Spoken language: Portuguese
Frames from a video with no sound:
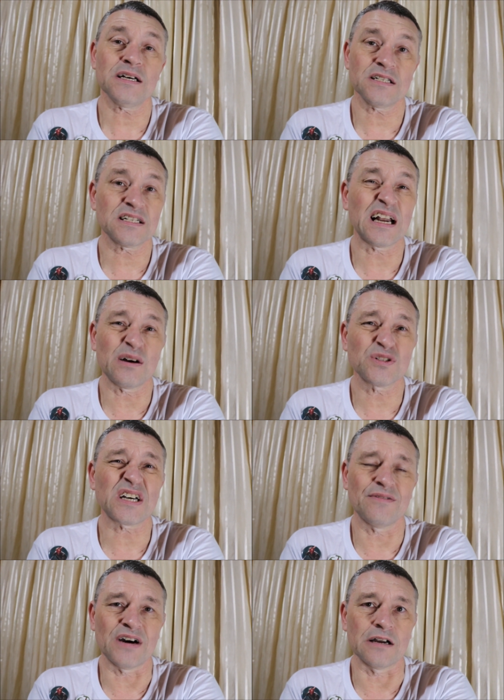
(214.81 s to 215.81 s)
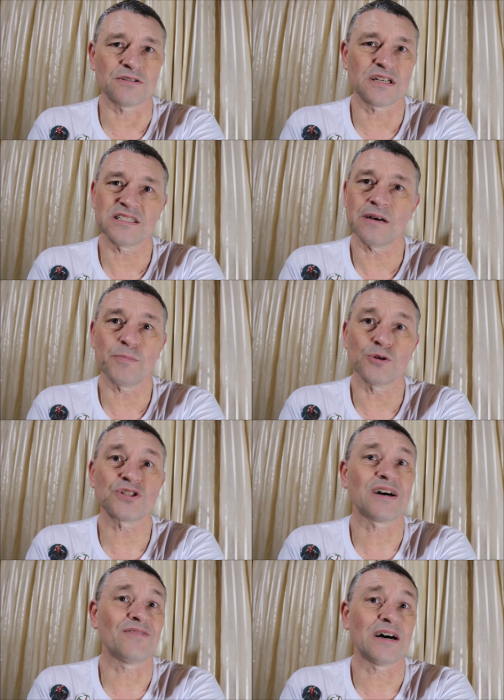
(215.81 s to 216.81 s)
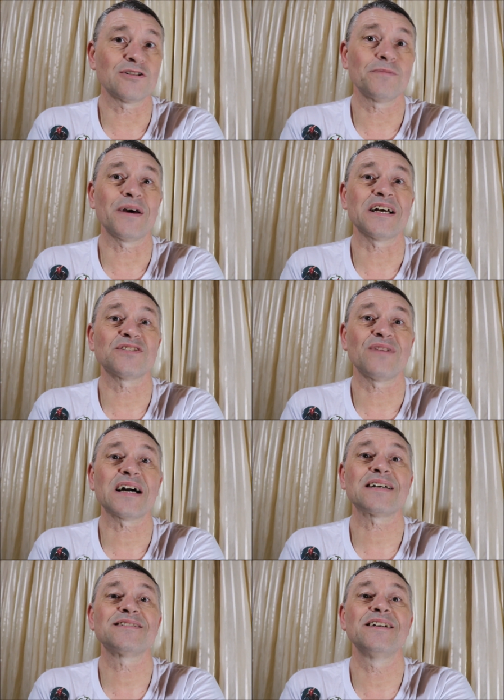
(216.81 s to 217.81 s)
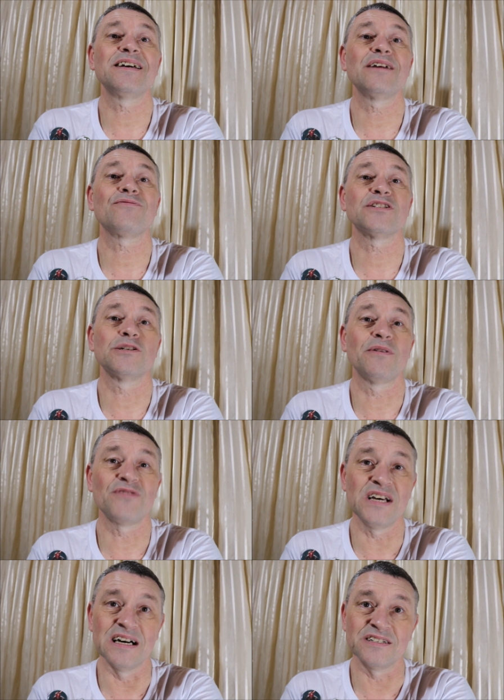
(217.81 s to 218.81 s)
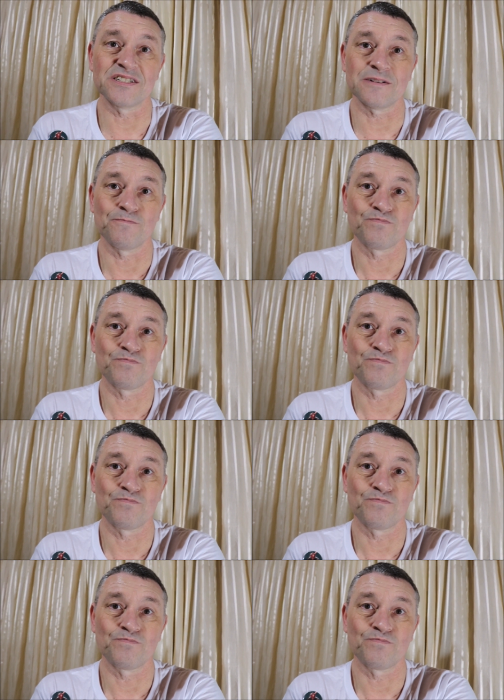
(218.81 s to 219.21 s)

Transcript: Mas está lá os cavalos, quem sabe pelos cavalos e pelas vacas ele queira fazer uma vingança.